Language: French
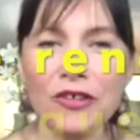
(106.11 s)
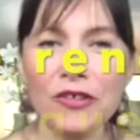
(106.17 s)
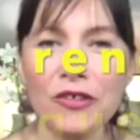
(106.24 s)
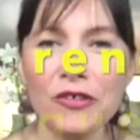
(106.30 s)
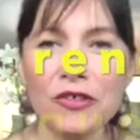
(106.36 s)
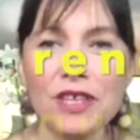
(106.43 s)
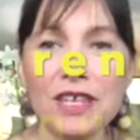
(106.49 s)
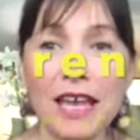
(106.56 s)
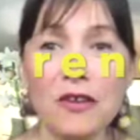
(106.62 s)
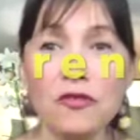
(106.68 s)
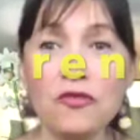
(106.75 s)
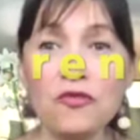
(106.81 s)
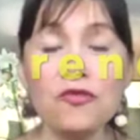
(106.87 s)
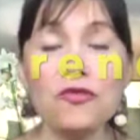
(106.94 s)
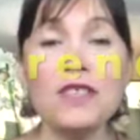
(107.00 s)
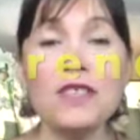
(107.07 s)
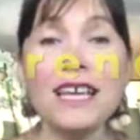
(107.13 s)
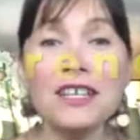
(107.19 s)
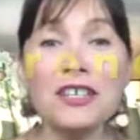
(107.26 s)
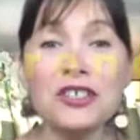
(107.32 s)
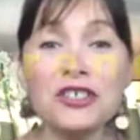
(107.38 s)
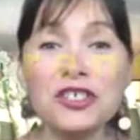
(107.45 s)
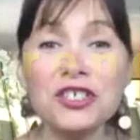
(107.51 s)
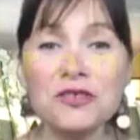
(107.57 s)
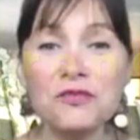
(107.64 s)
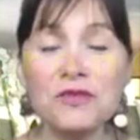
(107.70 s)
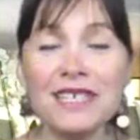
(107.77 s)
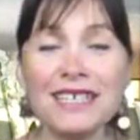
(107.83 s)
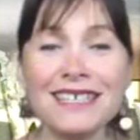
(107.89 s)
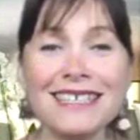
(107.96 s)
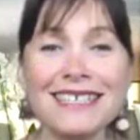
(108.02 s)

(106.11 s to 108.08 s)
euh, il y a eu une alchimie